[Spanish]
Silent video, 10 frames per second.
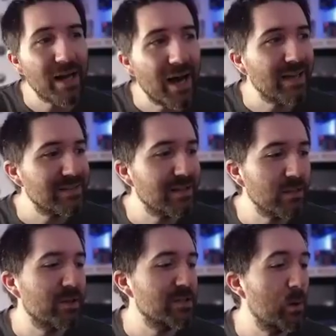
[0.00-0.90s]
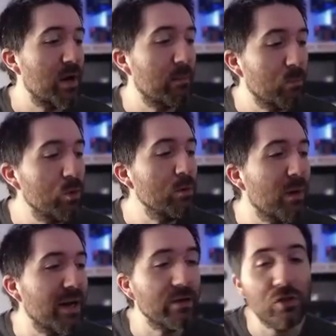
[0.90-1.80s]
para hacerte pasar una muy
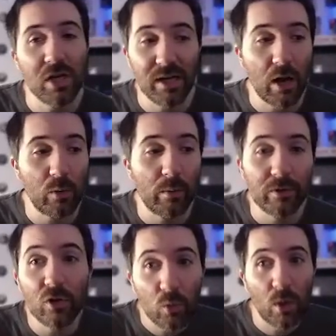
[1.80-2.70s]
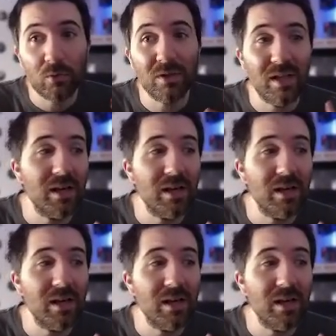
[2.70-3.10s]
mala noche en algún momento cuando